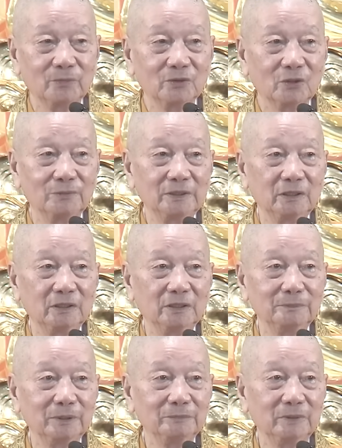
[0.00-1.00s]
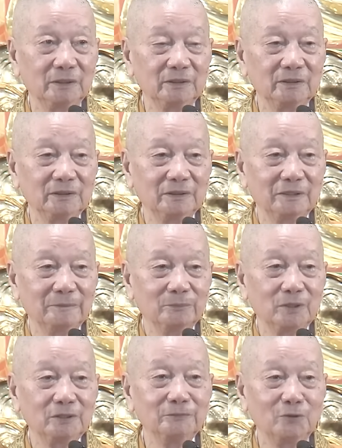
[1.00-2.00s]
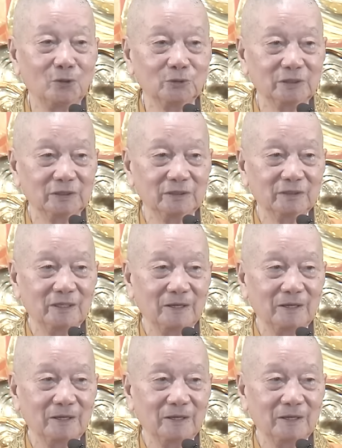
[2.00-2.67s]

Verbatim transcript: rồi bây giờ mình mới mới đi vô chứ.